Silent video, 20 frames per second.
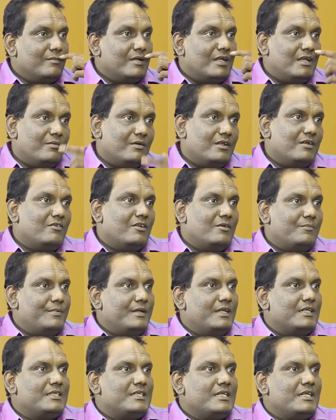మళ్ళీ మళ్ళీ వాళ్ళు
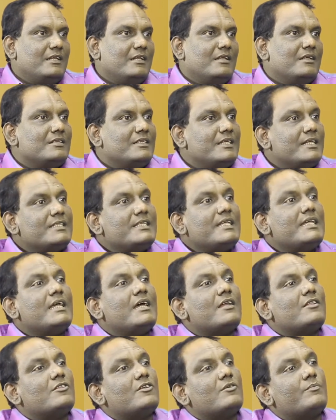పిలిచి శశి
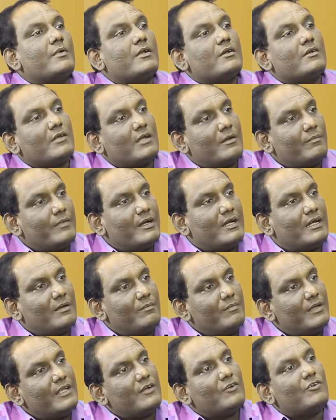గారితో పాటు
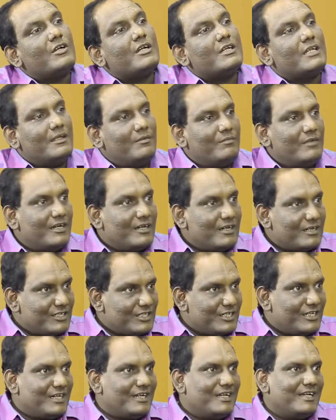కంబైన్గా మీరు కూడా టీం లీడర్
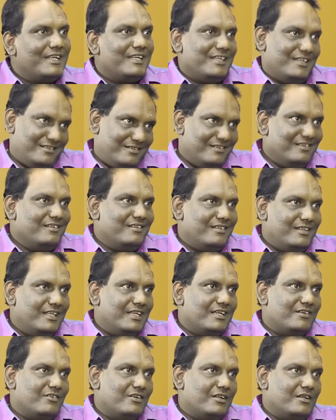చేయండి
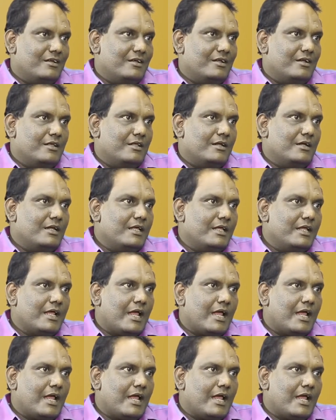ఈక్వల్గా అన్నారు అంటే